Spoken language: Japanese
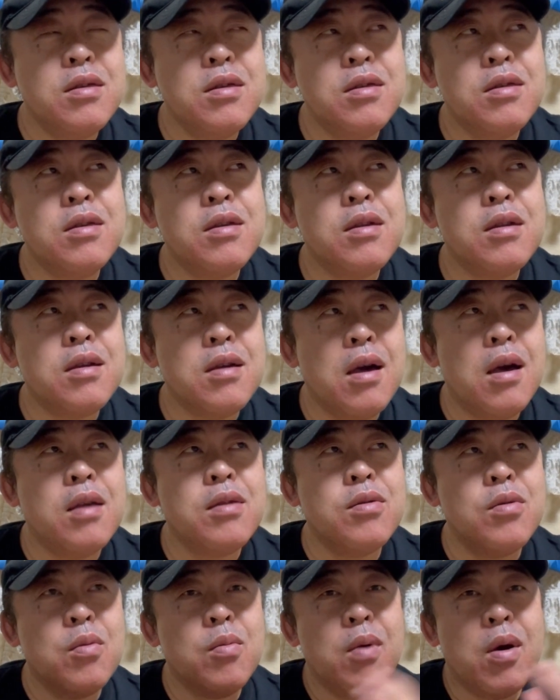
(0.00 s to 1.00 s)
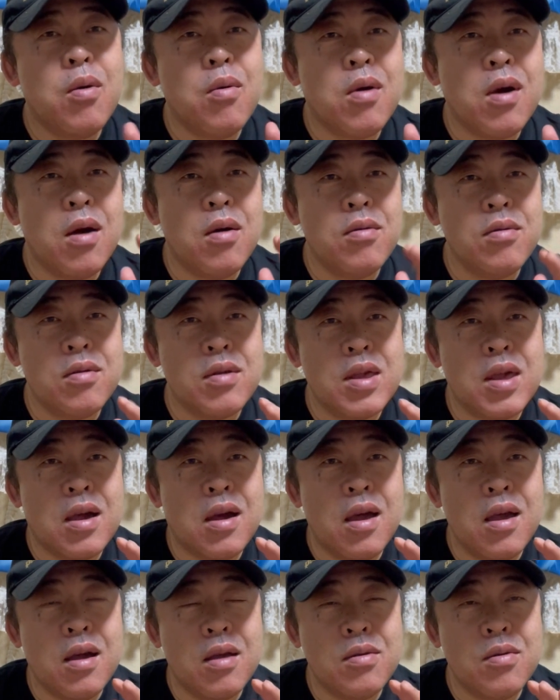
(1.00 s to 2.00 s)
自身がそばを買う機
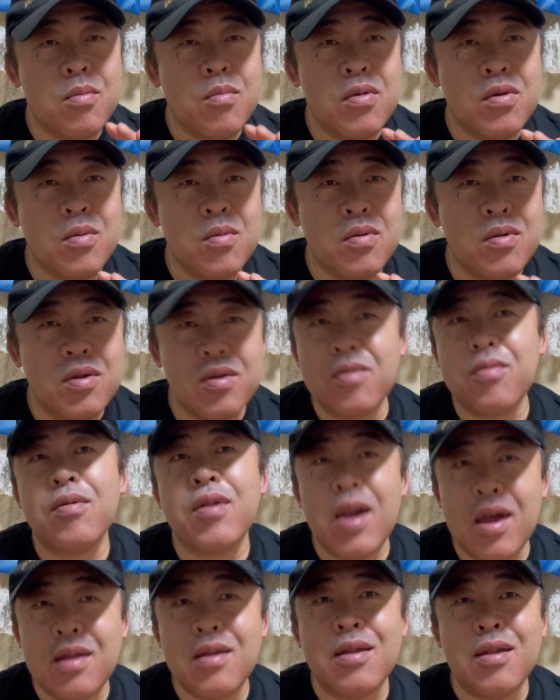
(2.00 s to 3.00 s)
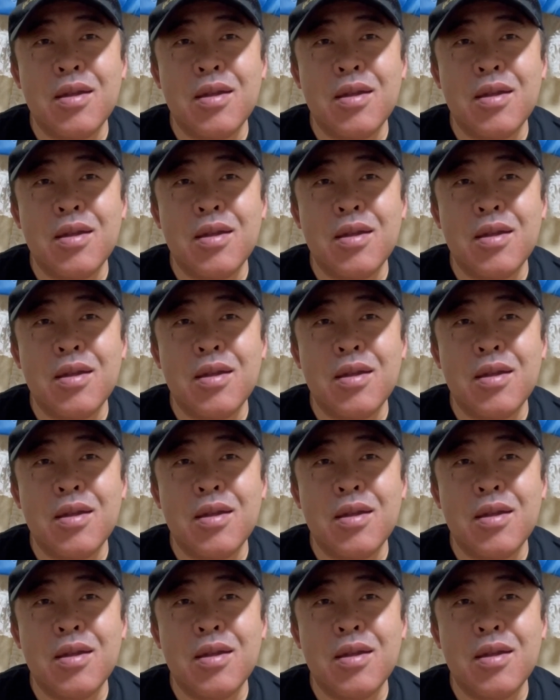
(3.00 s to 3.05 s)
会がそもそも少ないっ